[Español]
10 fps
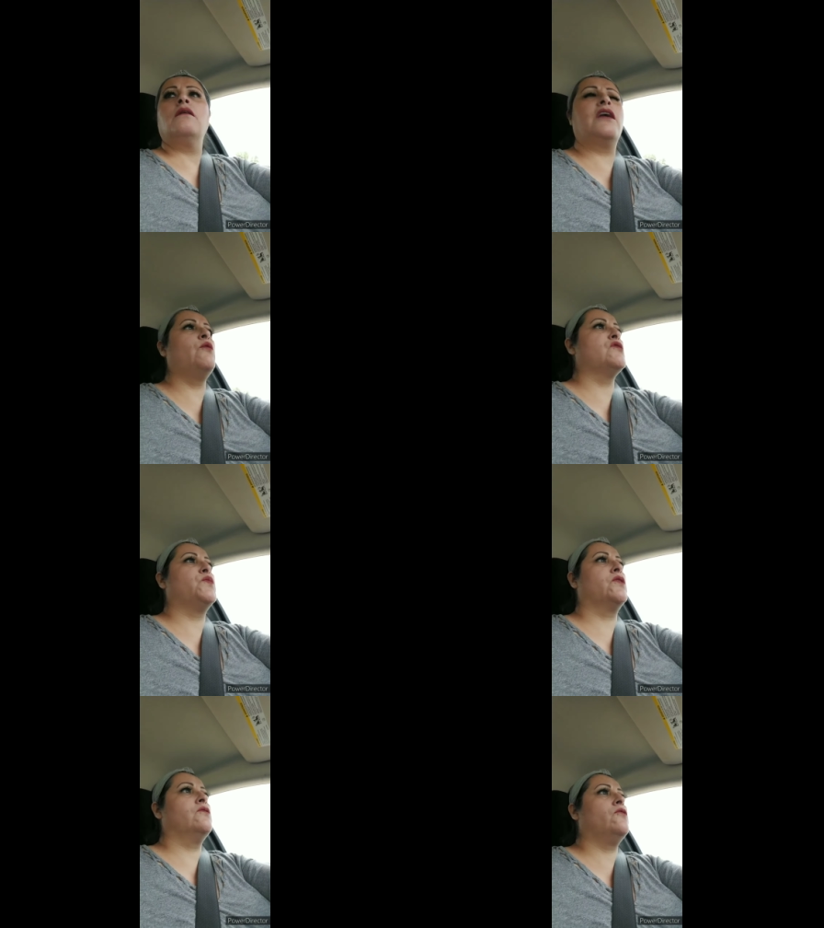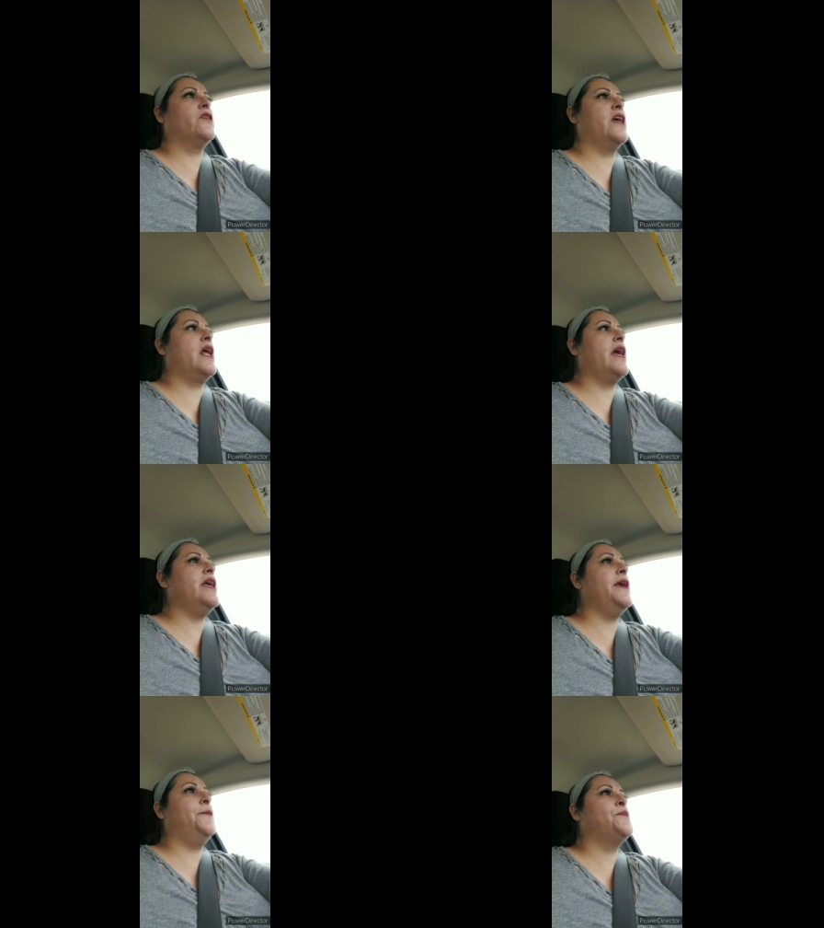que no es porque uno no quiera
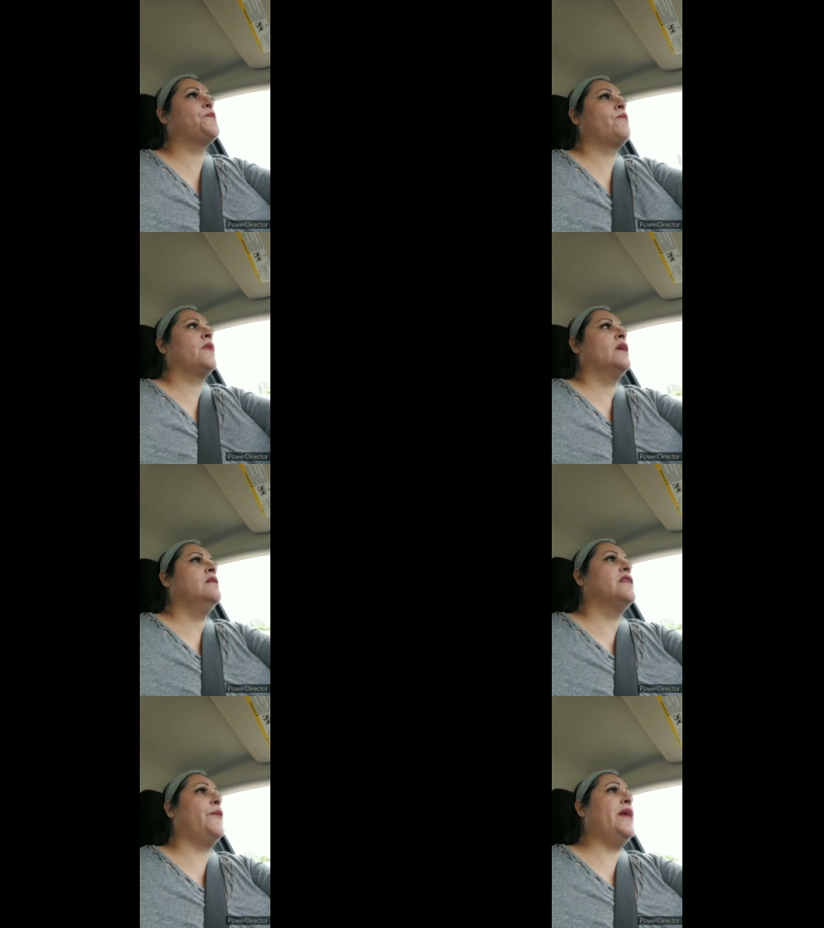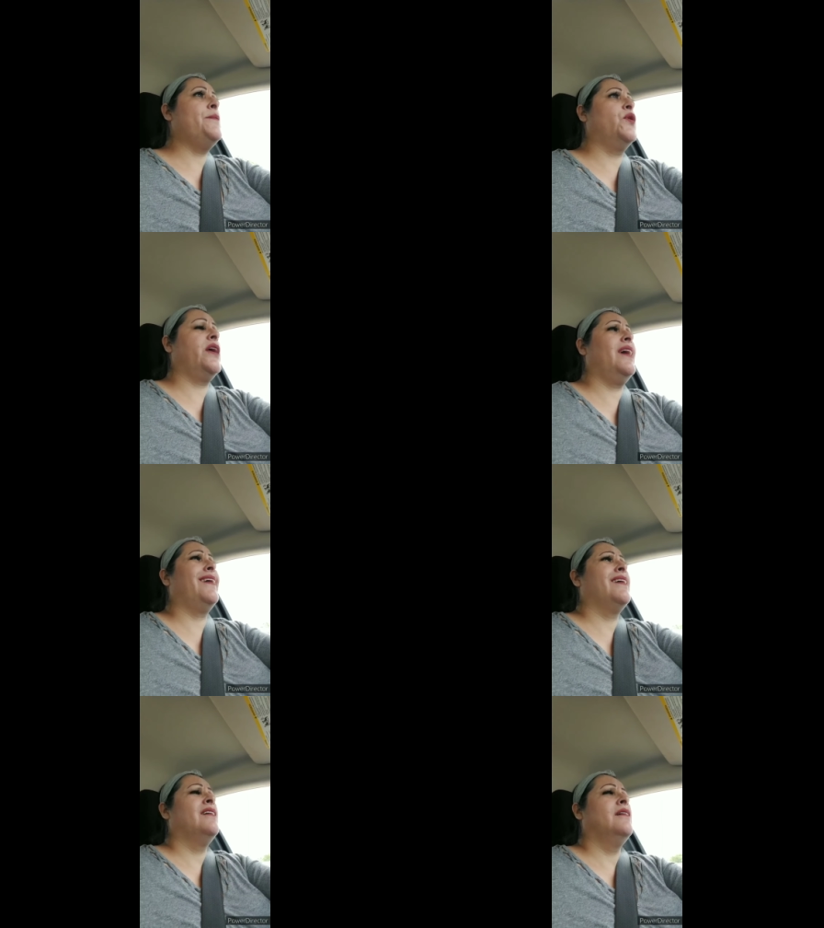y también
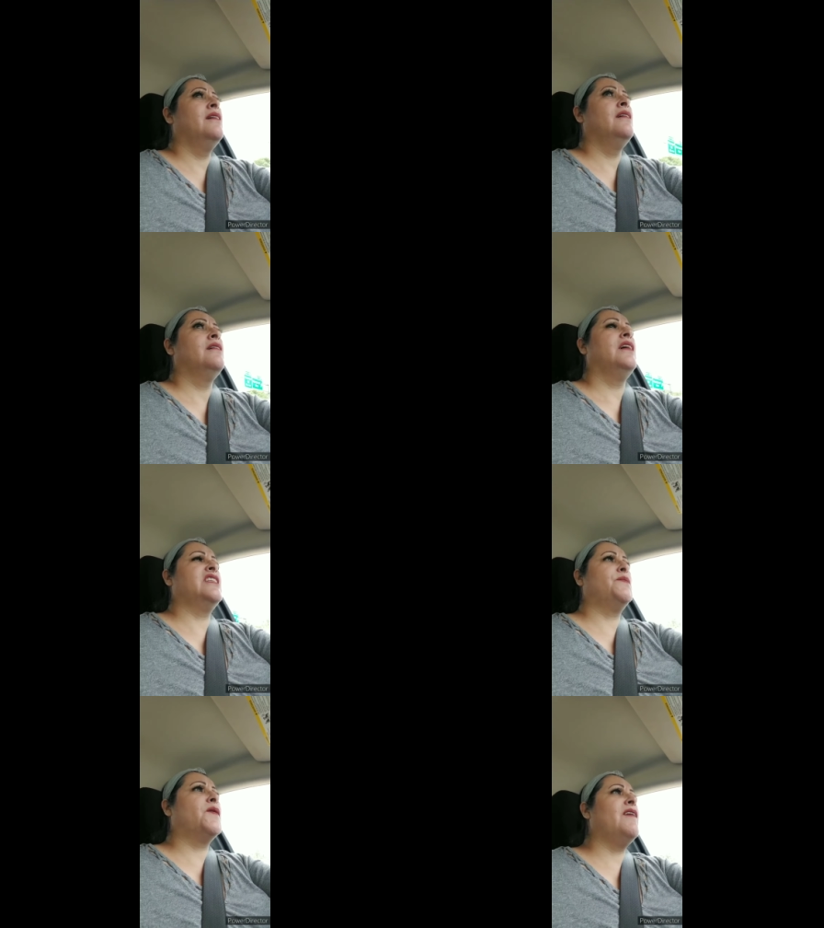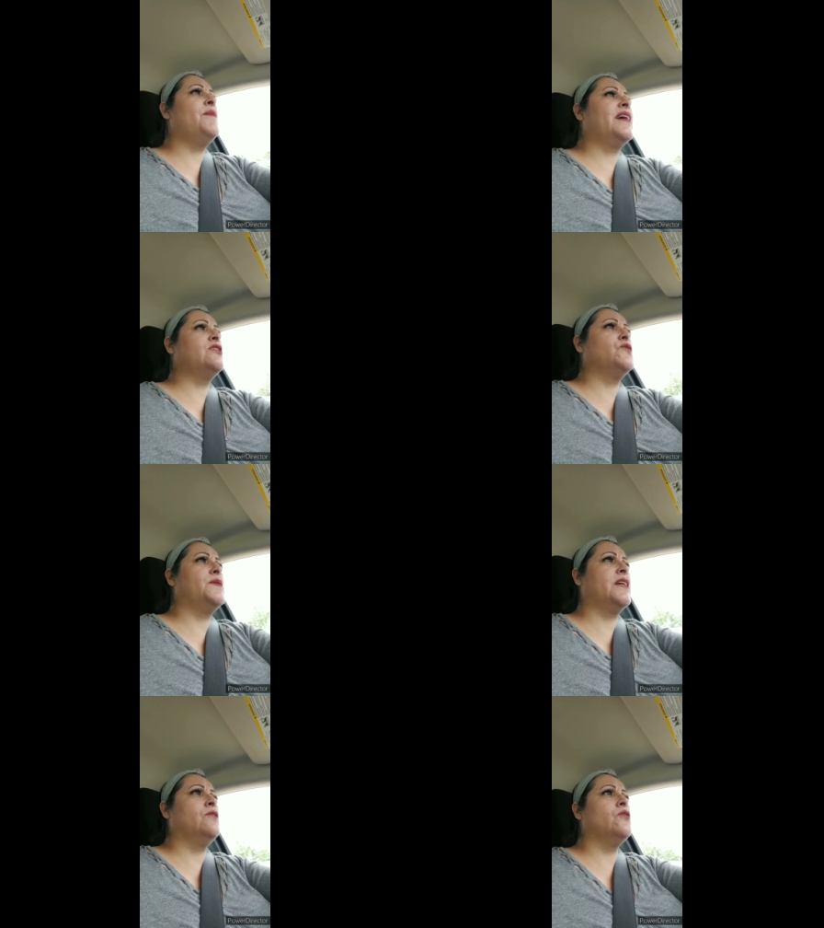porque ese problema que estoy
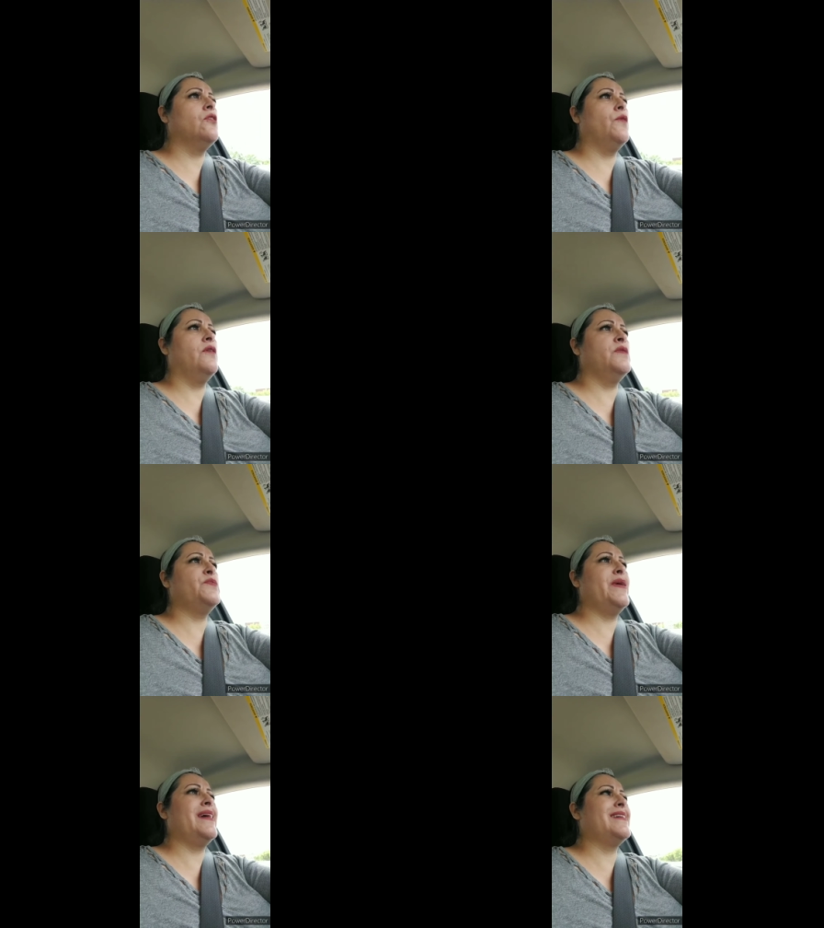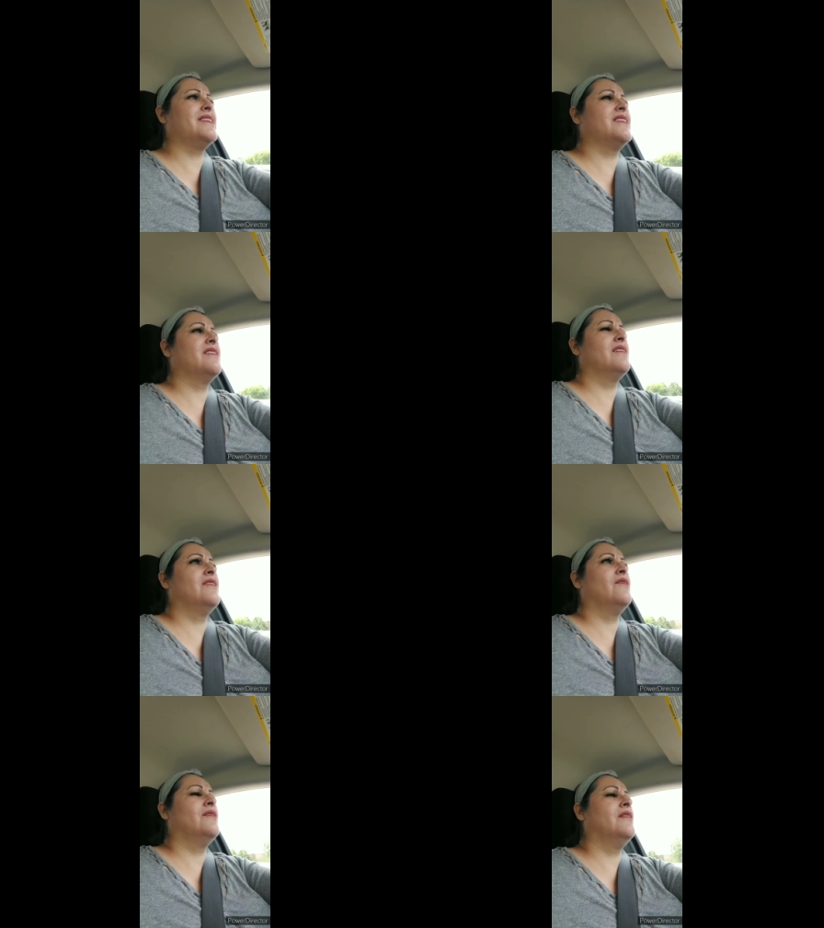pasando yo en mis pies
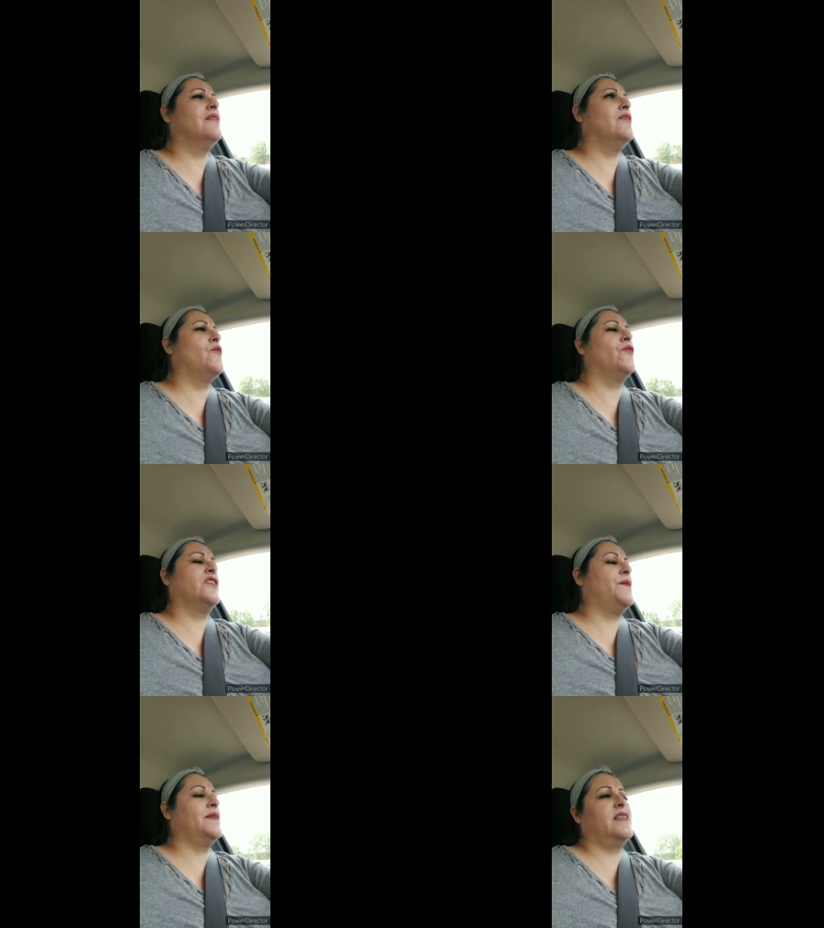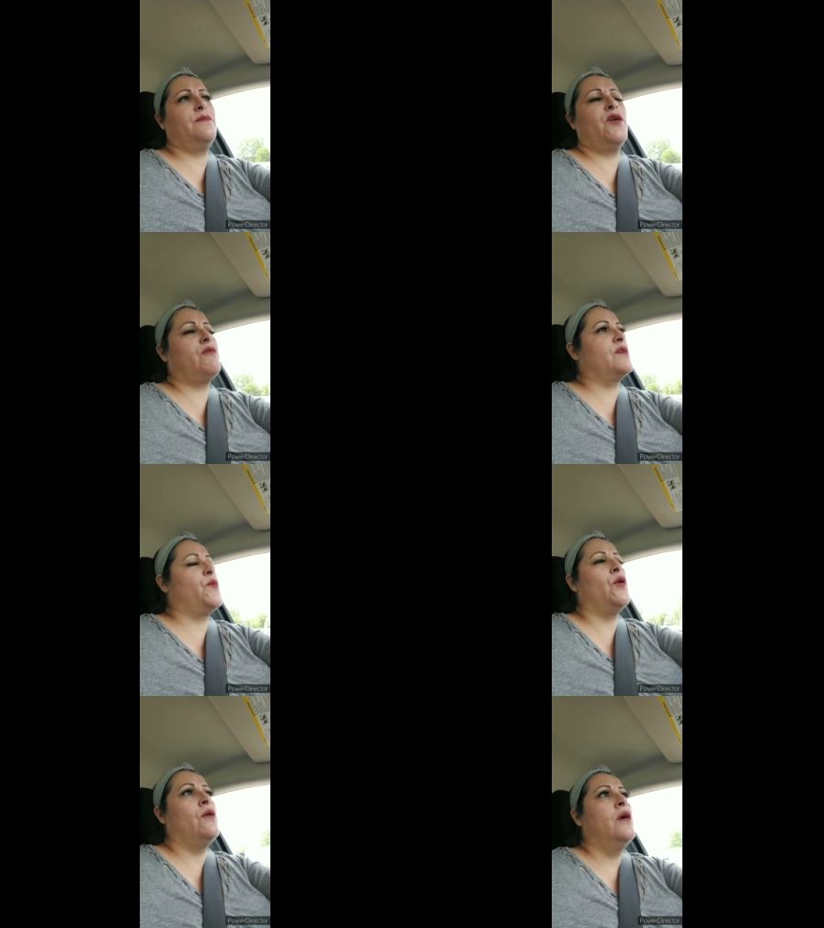o en otra parte de mi
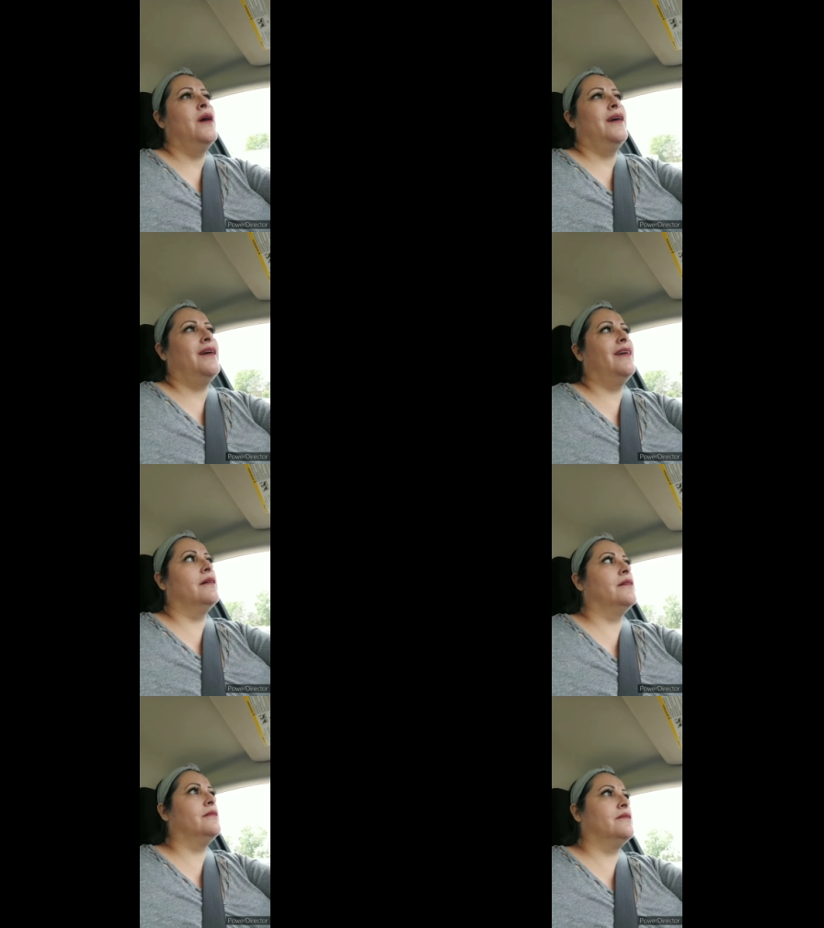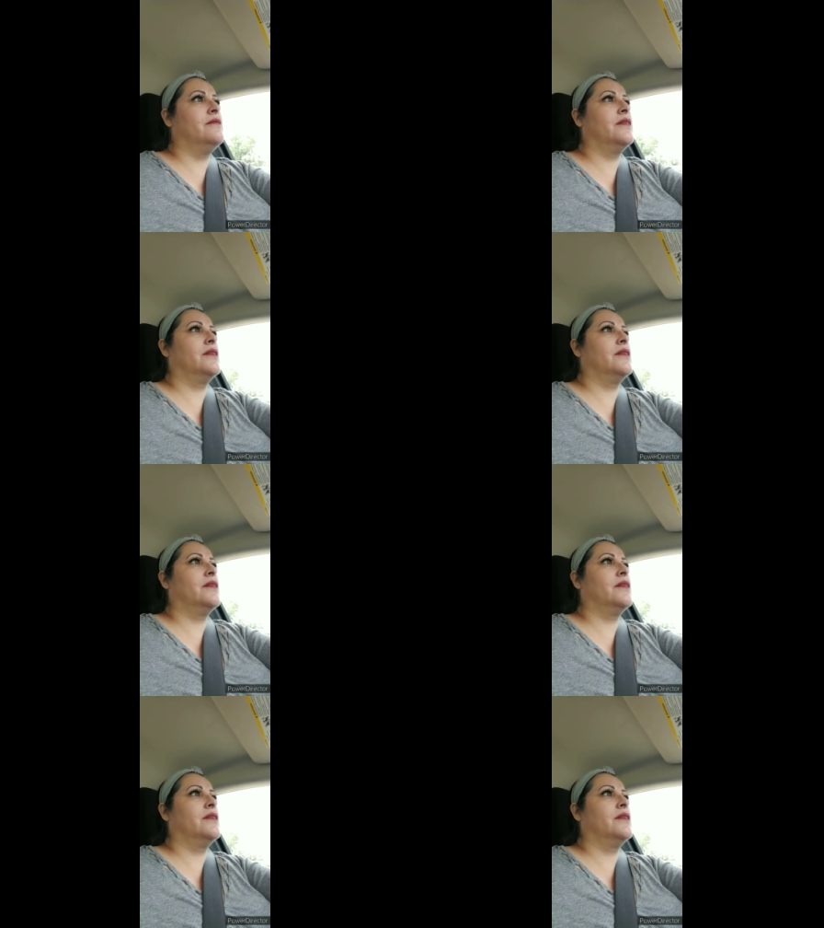cuerpo, uh,